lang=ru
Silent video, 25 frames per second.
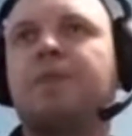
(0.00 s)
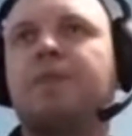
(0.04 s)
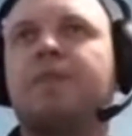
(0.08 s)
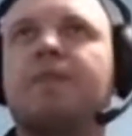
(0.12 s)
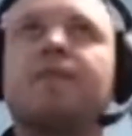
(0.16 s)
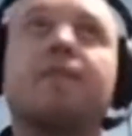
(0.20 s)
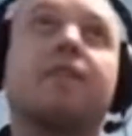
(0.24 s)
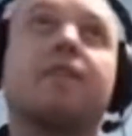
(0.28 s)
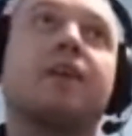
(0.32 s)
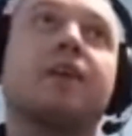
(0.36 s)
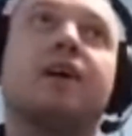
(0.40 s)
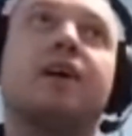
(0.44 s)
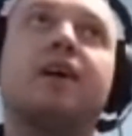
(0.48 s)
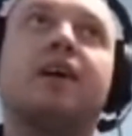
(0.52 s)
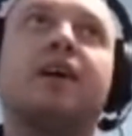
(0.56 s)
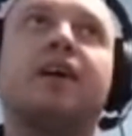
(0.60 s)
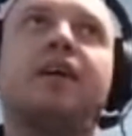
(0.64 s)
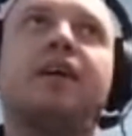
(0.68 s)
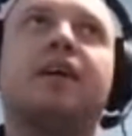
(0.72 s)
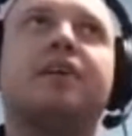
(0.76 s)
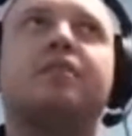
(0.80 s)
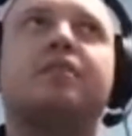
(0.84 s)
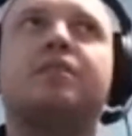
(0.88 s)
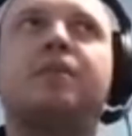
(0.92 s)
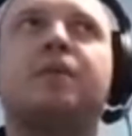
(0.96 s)
э,
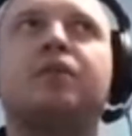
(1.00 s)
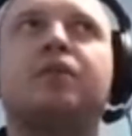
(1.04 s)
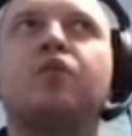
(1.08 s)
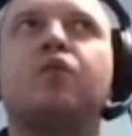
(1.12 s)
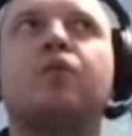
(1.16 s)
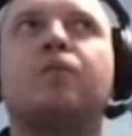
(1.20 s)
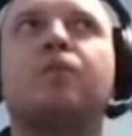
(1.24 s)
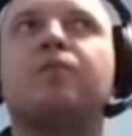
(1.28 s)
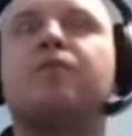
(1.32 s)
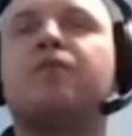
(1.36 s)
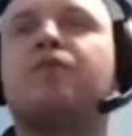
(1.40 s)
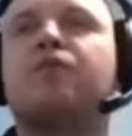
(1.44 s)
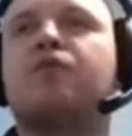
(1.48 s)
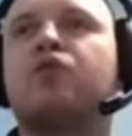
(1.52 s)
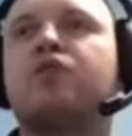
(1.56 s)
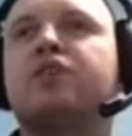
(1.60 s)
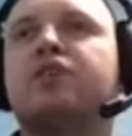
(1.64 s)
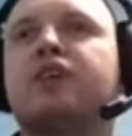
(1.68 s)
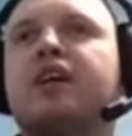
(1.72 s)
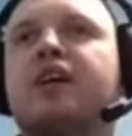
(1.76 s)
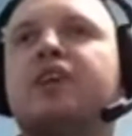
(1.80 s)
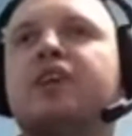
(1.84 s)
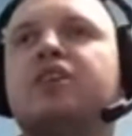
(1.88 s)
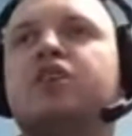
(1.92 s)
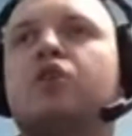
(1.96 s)
типа, ну, вроде как
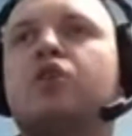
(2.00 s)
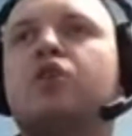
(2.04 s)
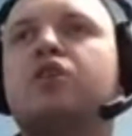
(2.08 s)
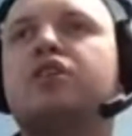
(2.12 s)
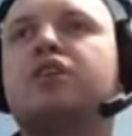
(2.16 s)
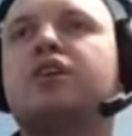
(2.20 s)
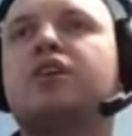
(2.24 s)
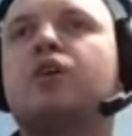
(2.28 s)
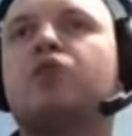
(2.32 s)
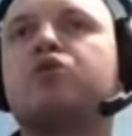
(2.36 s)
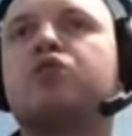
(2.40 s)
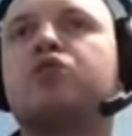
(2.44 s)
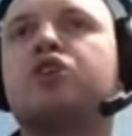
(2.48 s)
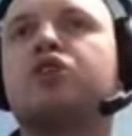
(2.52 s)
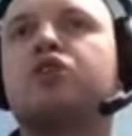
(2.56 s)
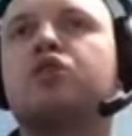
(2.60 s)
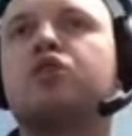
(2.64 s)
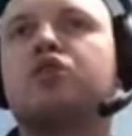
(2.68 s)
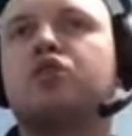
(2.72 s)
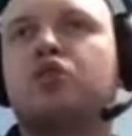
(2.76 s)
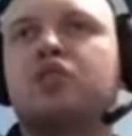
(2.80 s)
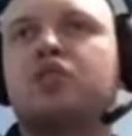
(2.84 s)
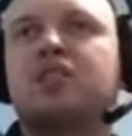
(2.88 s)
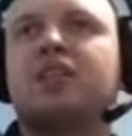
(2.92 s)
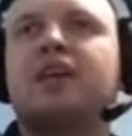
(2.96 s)
и не родинка уже, но, но
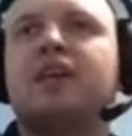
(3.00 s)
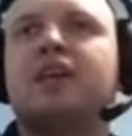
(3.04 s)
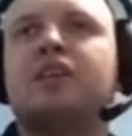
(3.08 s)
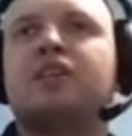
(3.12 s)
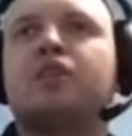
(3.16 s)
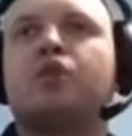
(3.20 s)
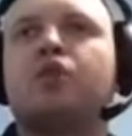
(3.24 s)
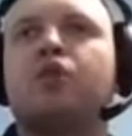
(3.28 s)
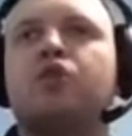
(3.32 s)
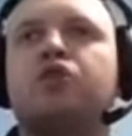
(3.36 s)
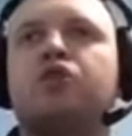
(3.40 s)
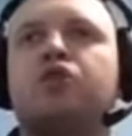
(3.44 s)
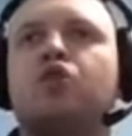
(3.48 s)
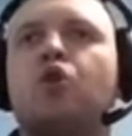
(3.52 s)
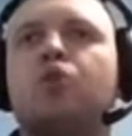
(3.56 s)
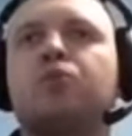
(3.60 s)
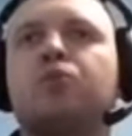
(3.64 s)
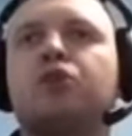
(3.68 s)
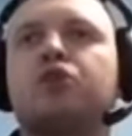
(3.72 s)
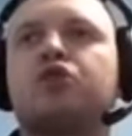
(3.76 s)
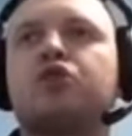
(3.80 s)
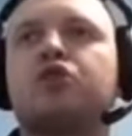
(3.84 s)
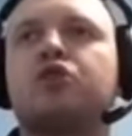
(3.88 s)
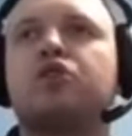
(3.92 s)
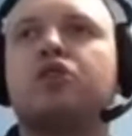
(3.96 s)
след такой темный
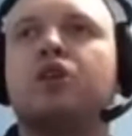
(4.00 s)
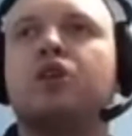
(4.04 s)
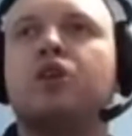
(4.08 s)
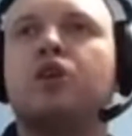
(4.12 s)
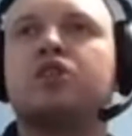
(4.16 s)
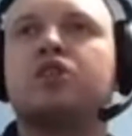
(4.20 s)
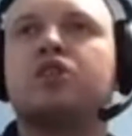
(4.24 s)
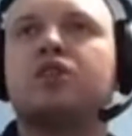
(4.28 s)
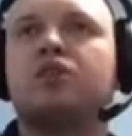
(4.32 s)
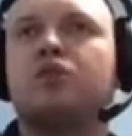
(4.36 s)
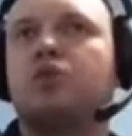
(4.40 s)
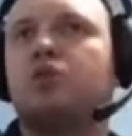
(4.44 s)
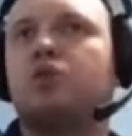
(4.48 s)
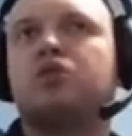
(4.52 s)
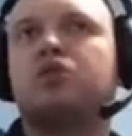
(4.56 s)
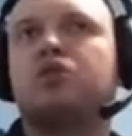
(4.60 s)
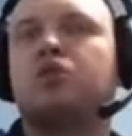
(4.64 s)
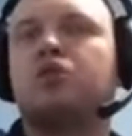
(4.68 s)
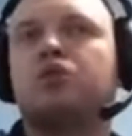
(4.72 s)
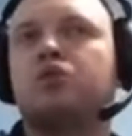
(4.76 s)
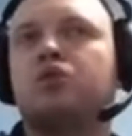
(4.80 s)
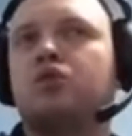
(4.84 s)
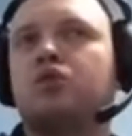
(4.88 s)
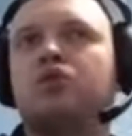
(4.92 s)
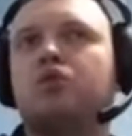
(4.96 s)
еще остается, то есть
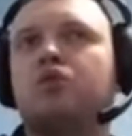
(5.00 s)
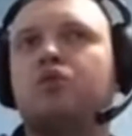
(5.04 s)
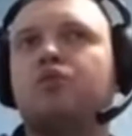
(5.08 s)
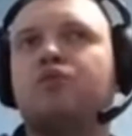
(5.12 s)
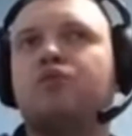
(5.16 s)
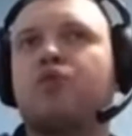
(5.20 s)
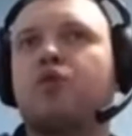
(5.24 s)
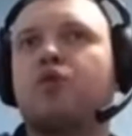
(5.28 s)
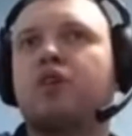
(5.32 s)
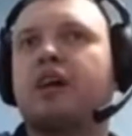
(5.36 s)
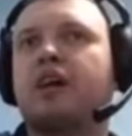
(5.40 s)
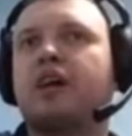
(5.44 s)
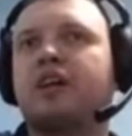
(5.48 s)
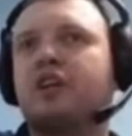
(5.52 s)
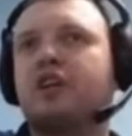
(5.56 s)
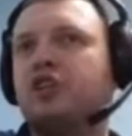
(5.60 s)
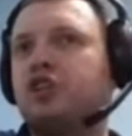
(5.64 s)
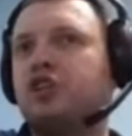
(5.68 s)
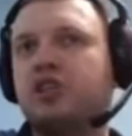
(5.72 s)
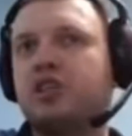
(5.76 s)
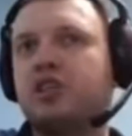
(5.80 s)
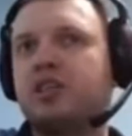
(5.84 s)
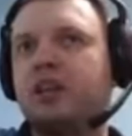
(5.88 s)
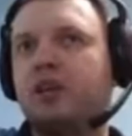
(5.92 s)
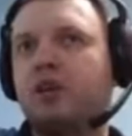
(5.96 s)
вроде как и
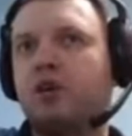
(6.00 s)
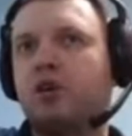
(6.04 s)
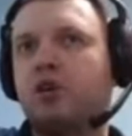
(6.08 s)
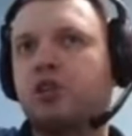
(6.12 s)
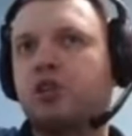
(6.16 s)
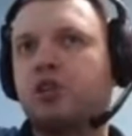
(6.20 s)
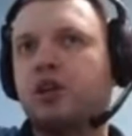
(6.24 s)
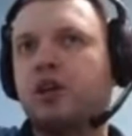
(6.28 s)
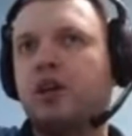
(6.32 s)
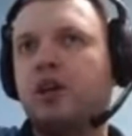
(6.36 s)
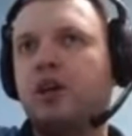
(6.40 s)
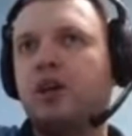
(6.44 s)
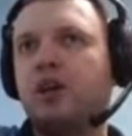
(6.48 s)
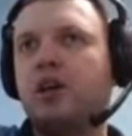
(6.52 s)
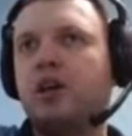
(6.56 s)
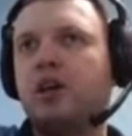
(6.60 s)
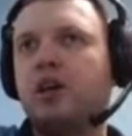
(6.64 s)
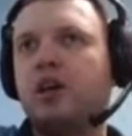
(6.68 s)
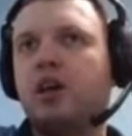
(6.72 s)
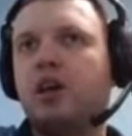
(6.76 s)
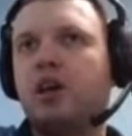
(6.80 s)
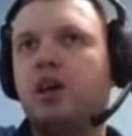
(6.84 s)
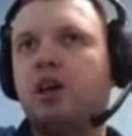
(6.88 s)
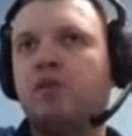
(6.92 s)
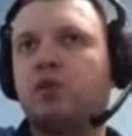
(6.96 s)
нечистая кожа.
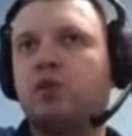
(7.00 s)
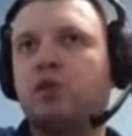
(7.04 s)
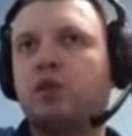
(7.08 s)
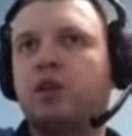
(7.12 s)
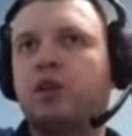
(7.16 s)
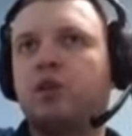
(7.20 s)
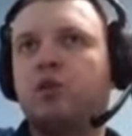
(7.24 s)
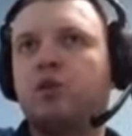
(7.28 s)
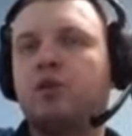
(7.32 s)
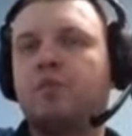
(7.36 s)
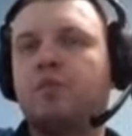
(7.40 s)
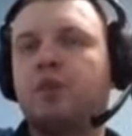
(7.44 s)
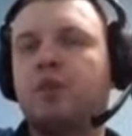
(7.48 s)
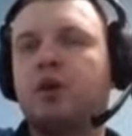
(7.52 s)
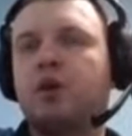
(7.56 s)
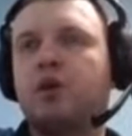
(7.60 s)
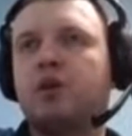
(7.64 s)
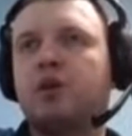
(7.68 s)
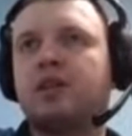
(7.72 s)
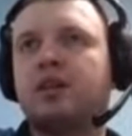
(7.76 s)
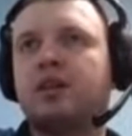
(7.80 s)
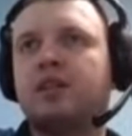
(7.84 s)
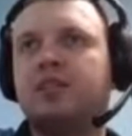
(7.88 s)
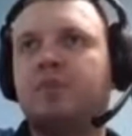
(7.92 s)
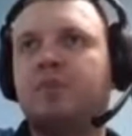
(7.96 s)
И в итоге людям приходится
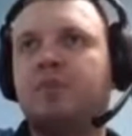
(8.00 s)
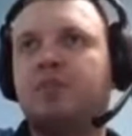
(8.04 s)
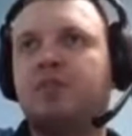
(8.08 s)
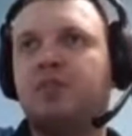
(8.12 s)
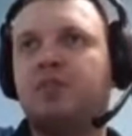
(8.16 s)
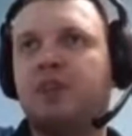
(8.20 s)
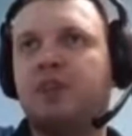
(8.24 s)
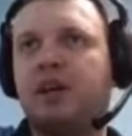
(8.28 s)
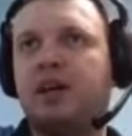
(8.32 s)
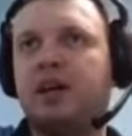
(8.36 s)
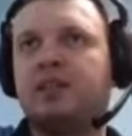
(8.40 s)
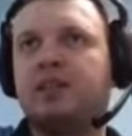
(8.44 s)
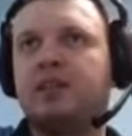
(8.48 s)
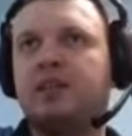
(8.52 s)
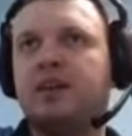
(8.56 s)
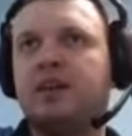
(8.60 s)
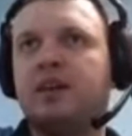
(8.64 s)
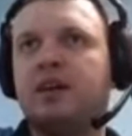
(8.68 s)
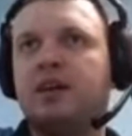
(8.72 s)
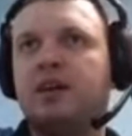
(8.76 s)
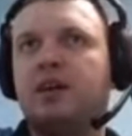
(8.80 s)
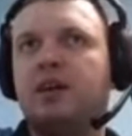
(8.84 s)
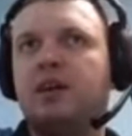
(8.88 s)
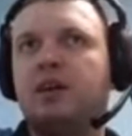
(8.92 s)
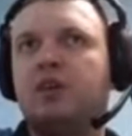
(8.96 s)
ходить по два раза,
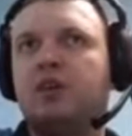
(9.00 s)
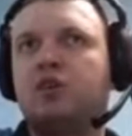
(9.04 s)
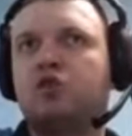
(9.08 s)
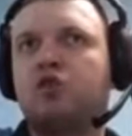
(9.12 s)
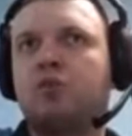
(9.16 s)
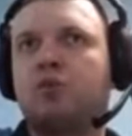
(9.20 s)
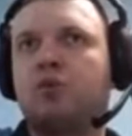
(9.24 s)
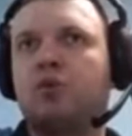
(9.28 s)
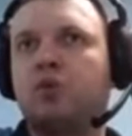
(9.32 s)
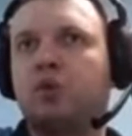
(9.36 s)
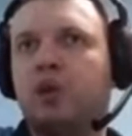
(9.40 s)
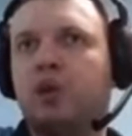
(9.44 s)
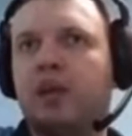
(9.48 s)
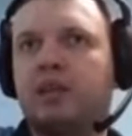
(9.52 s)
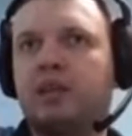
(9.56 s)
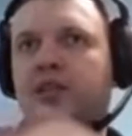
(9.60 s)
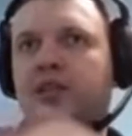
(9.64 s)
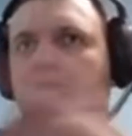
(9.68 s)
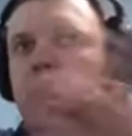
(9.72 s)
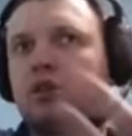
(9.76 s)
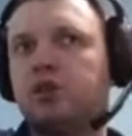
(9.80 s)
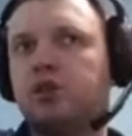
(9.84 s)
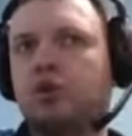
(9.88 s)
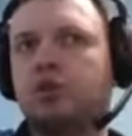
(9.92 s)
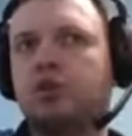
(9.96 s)
чтобы удалять одно и
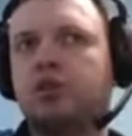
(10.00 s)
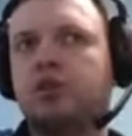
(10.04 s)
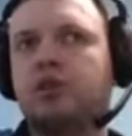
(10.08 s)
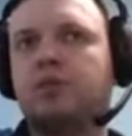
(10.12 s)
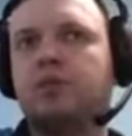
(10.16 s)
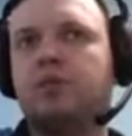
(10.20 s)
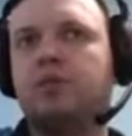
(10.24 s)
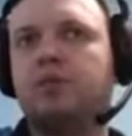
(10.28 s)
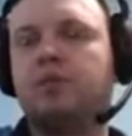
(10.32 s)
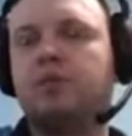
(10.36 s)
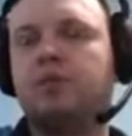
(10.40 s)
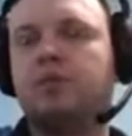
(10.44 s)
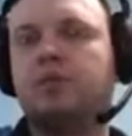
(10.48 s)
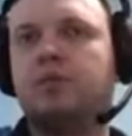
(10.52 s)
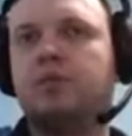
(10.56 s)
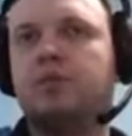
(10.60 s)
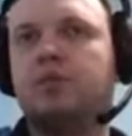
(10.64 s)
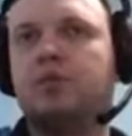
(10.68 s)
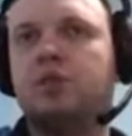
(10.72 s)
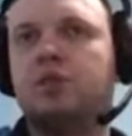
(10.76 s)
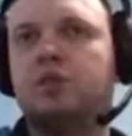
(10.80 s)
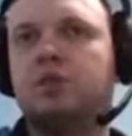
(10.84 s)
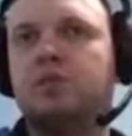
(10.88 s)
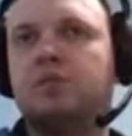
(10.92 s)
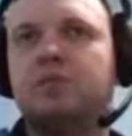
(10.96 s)
то же. То
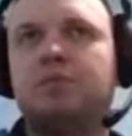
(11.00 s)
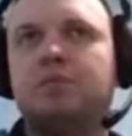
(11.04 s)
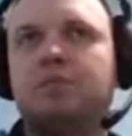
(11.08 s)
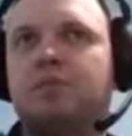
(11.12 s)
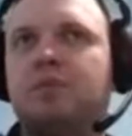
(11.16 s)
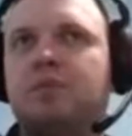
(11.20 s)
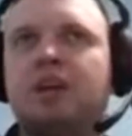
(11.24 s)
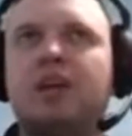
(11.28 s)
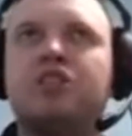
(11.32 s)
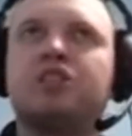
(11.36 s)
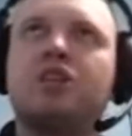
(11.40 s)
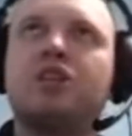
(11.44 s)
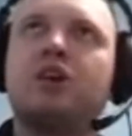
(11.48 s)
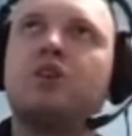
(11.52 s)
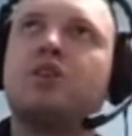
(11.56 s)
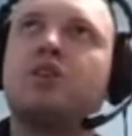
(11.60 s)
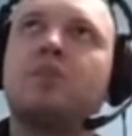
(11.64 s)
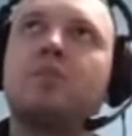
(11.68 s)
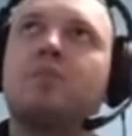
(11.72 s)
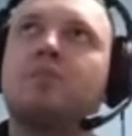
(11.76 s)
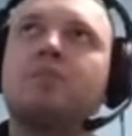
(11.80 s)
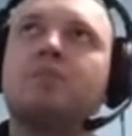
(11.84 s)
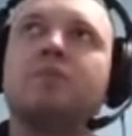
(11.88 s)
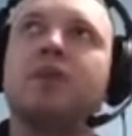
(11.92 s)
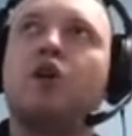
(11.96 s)
есть, я считаю, там
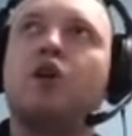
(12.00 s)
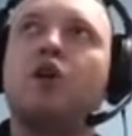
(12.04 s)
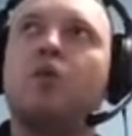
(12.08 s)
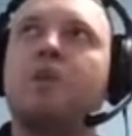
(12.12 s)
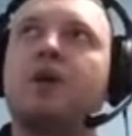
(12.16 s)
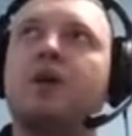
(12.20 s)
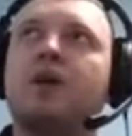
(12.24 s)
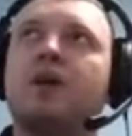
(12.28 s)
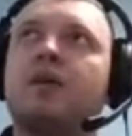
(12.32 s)
наебка.